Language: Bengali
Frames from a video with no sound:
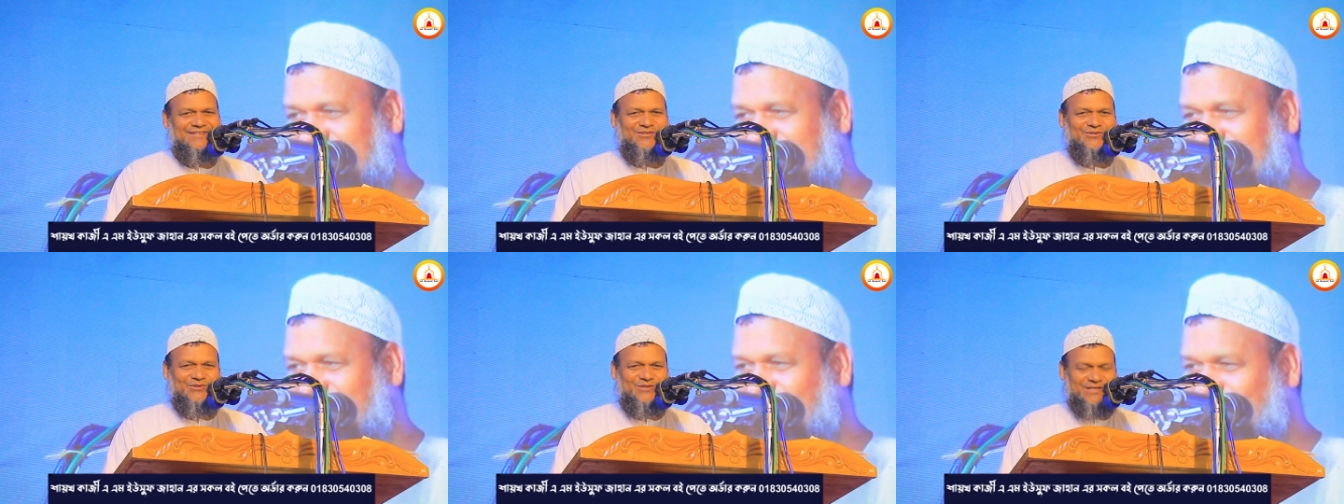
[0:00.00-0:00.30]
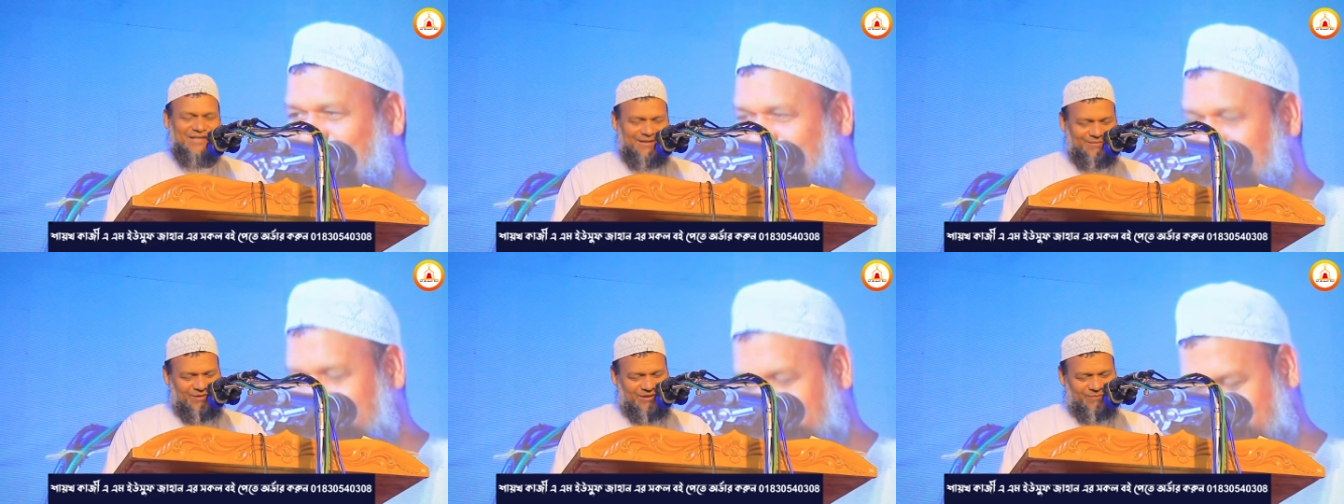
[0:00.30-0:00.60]
যদি
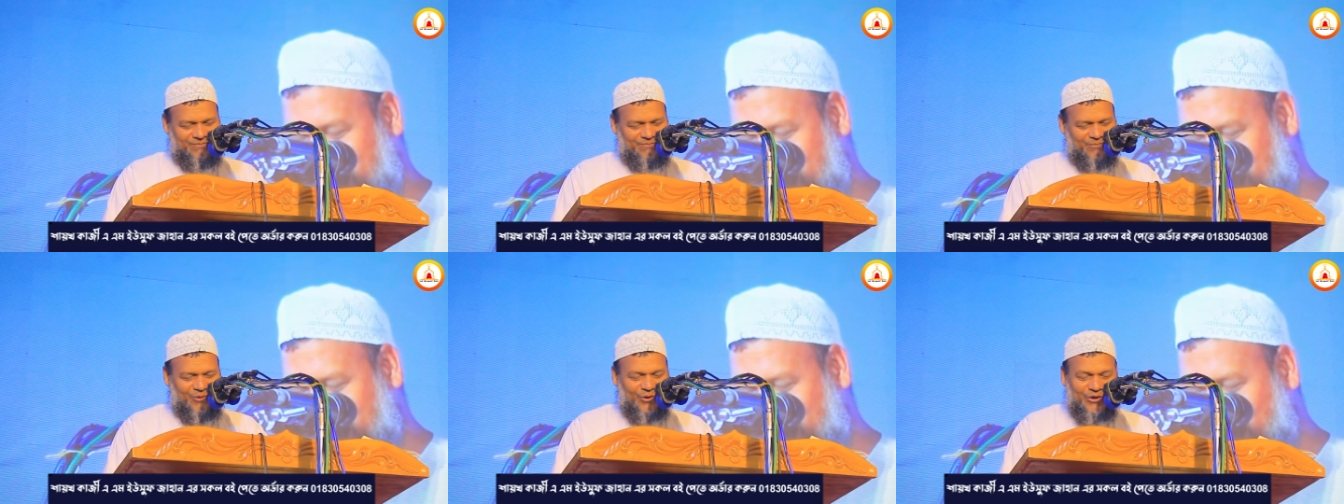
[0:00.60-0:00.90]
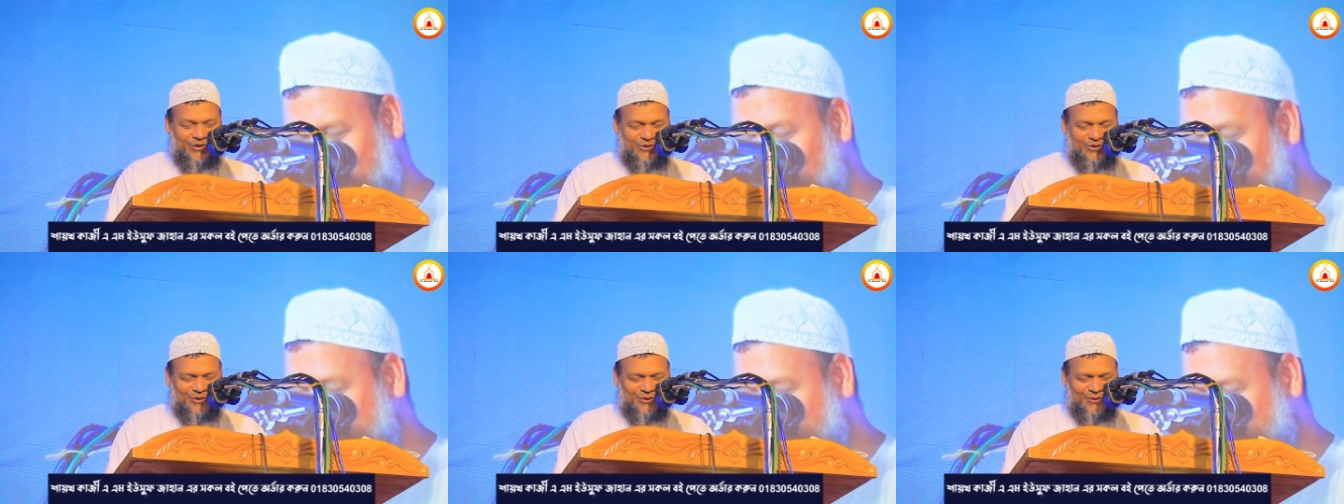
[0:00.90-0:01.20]
আমার
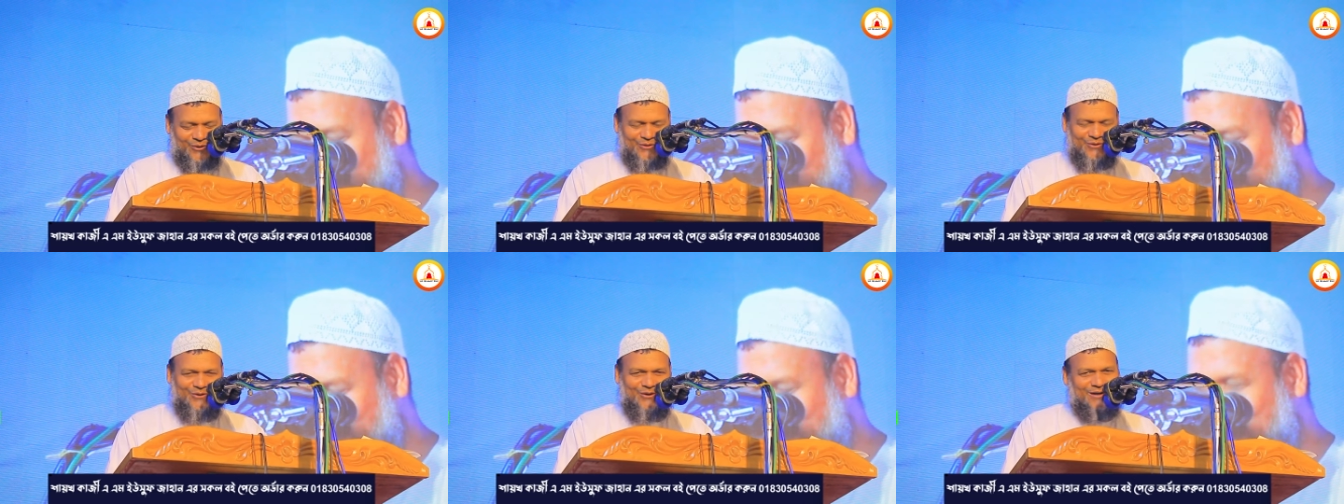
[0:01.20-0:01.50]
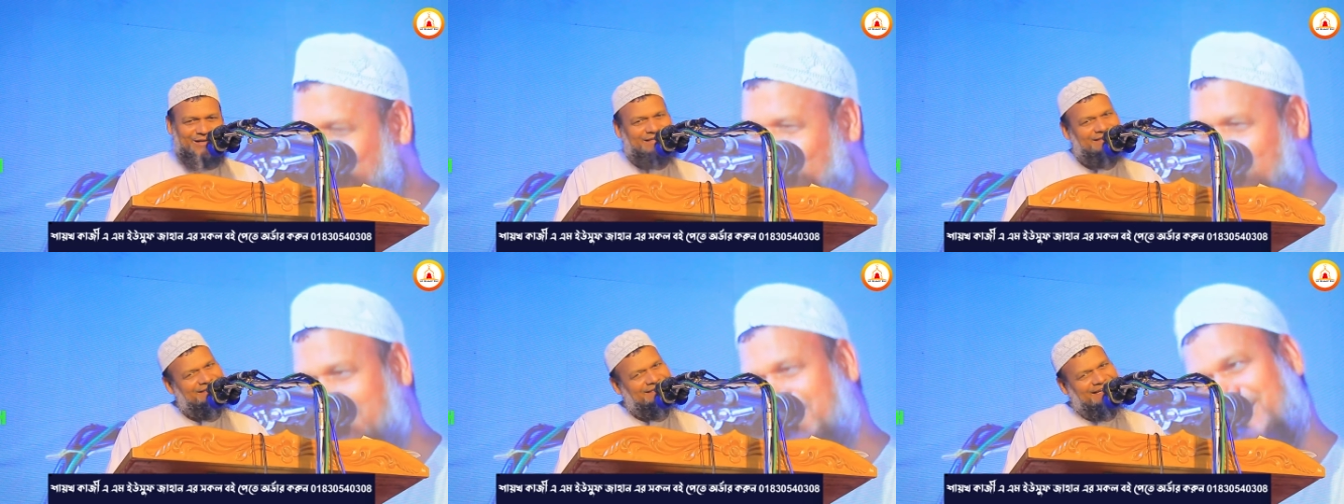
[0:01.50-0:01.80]
বই গ্রহণ
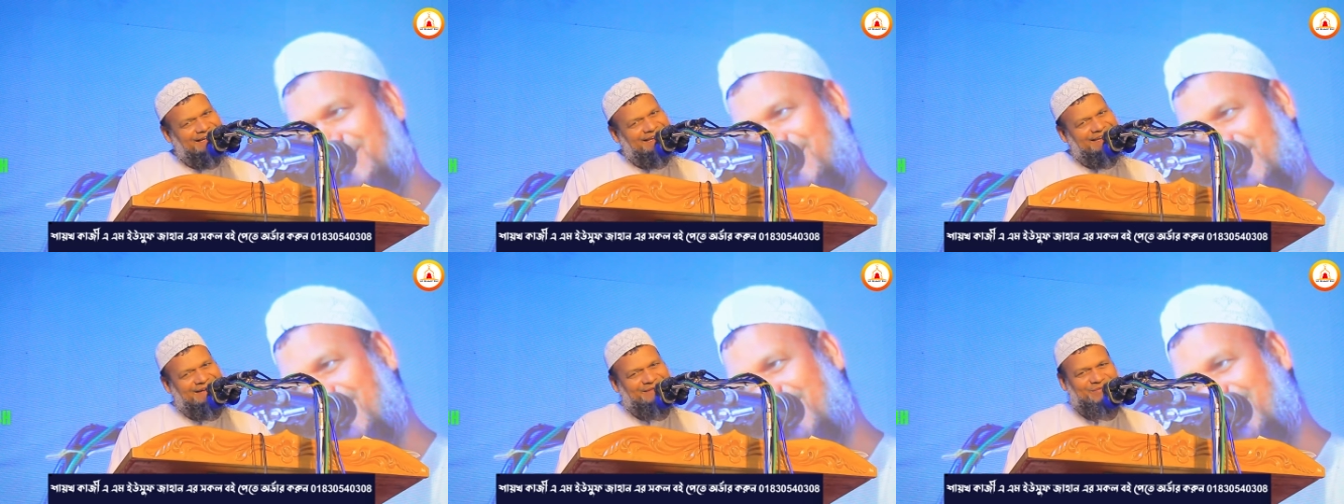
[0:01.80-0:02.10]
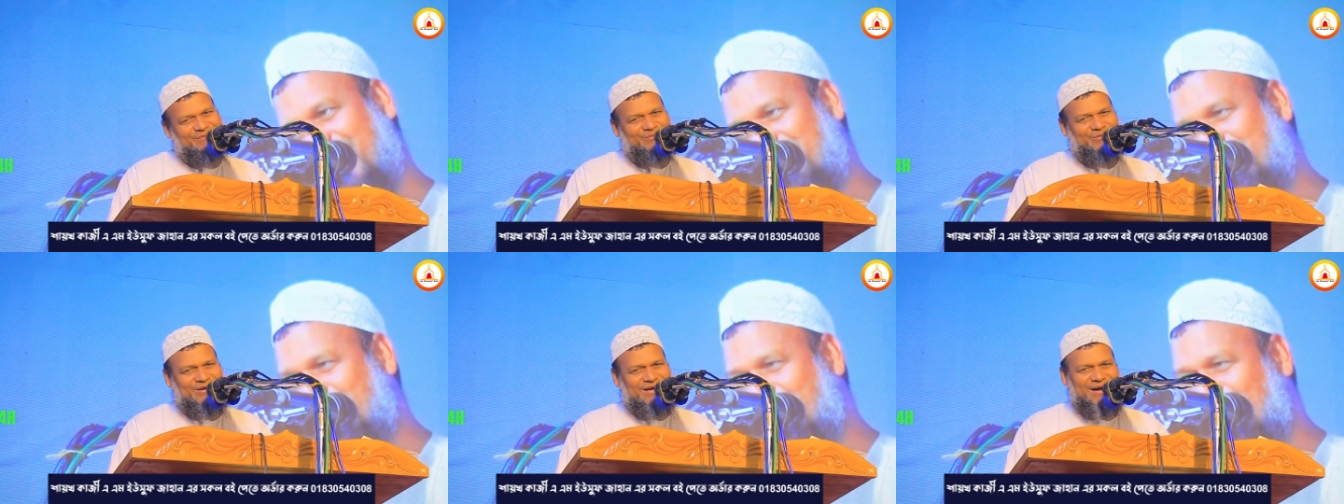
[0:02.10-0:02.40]
করেন তাহলে
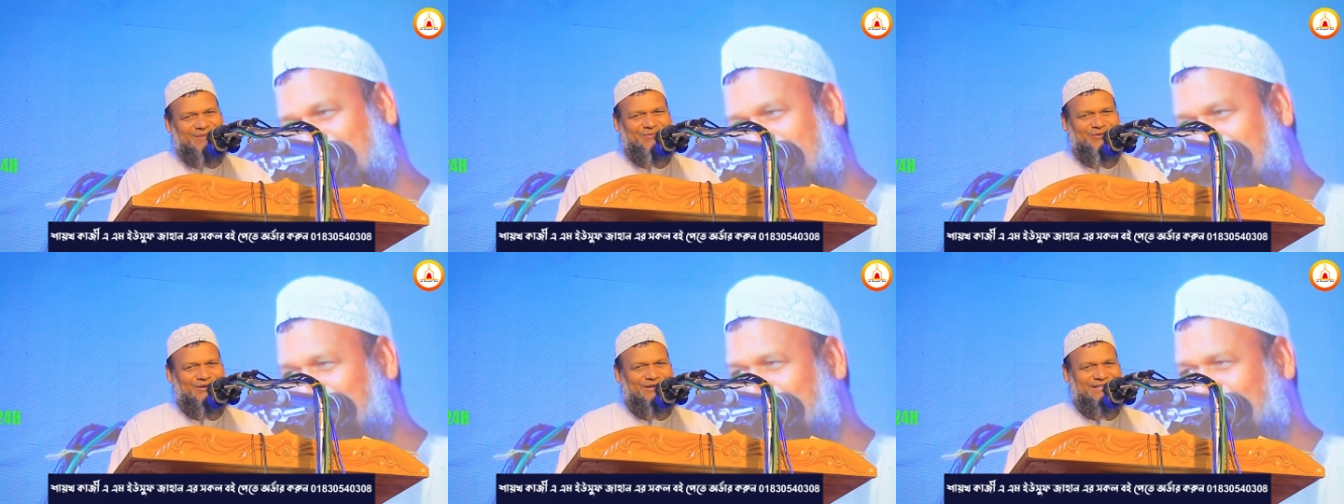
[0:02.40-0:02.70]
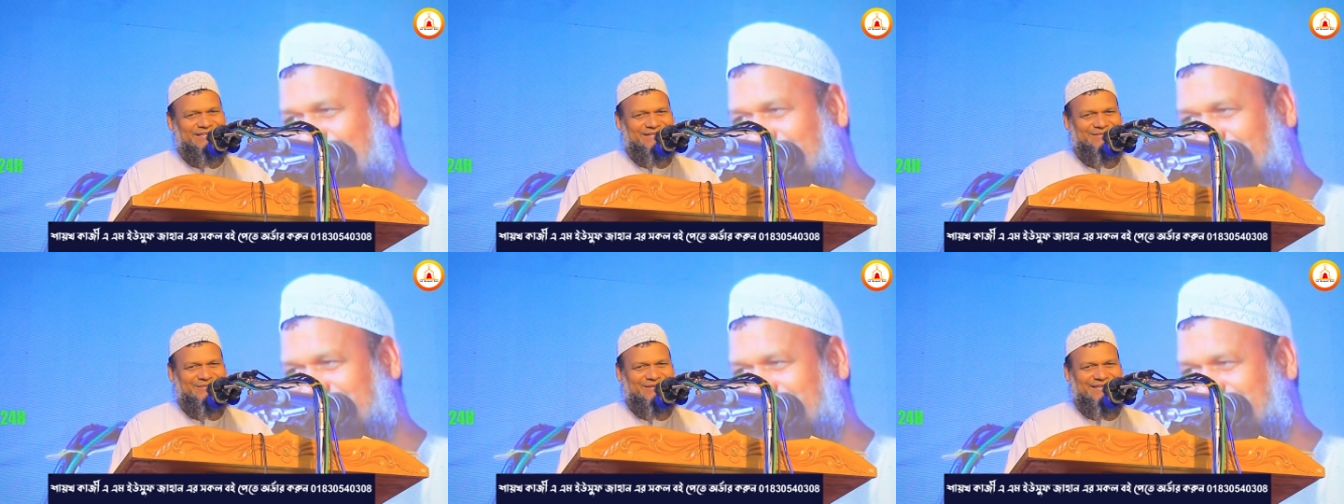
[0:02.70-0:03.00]
আমি কাপড়
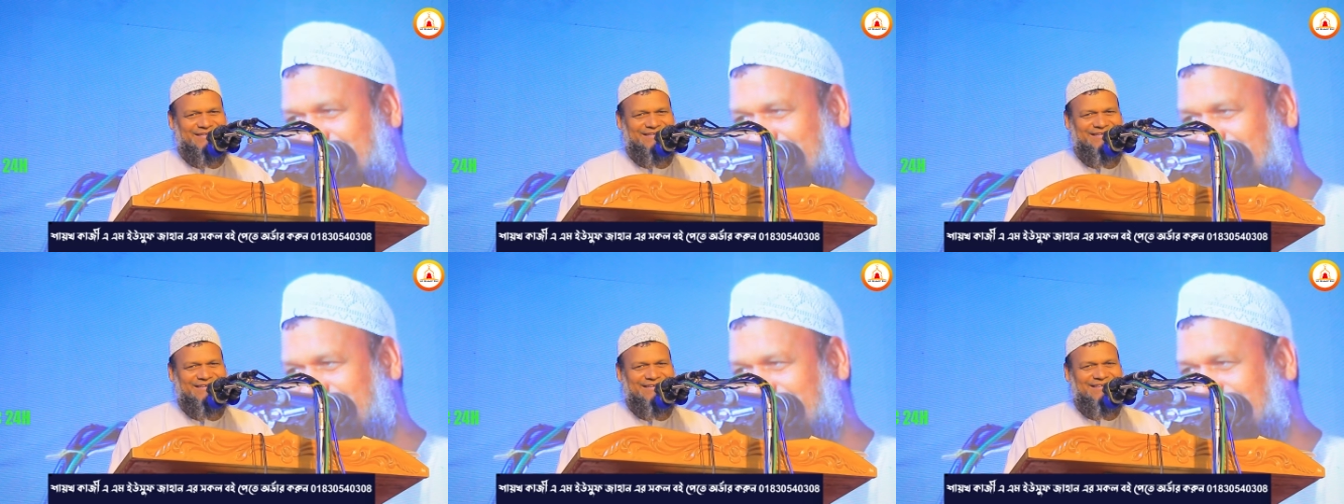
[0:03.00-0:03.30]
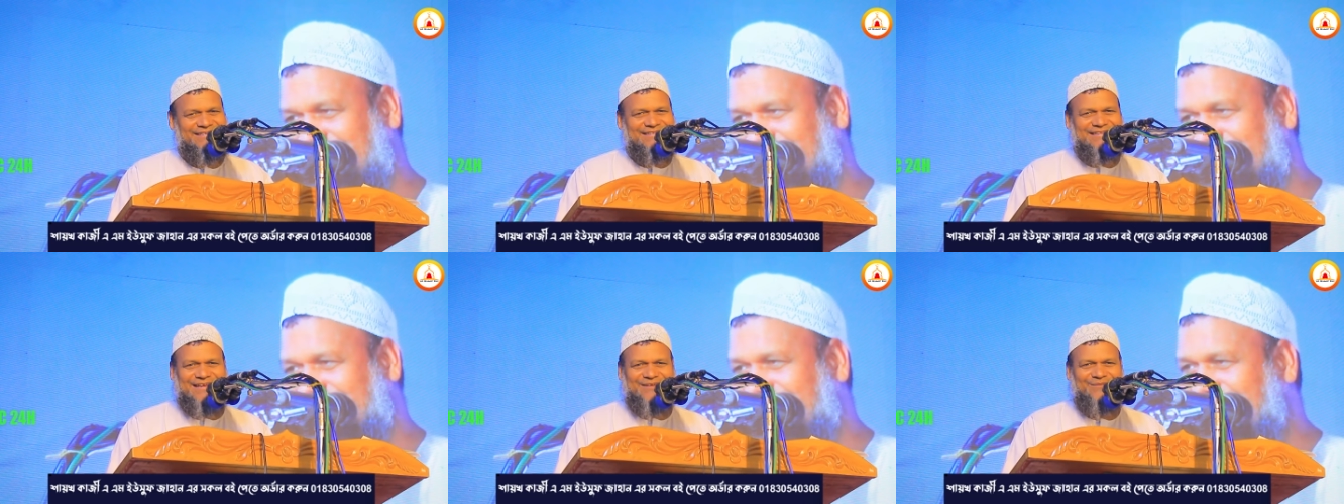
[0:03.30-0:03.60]
নিতে পারি
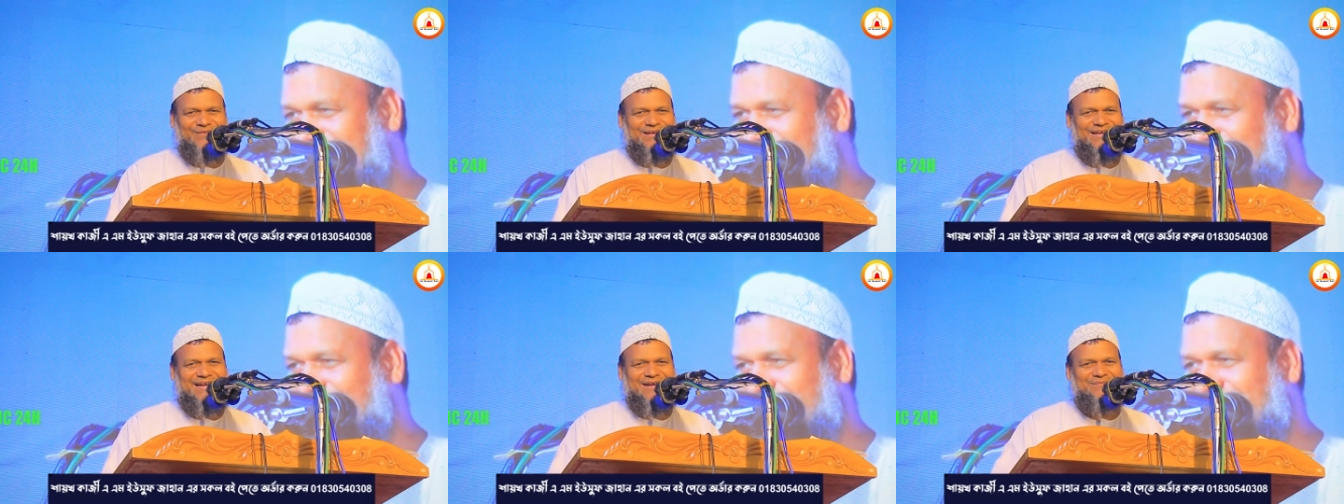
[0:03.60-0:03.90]
তার মানে